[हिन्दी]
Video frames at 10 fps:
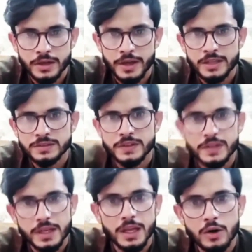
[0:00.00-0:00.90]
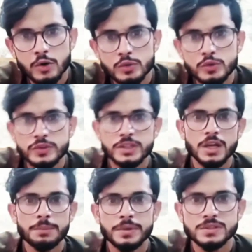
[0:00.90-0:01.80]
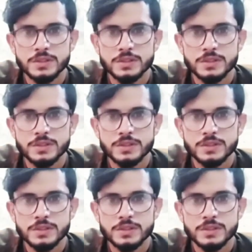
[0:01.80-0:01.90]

कैश सेल है और दूसरी है परचेज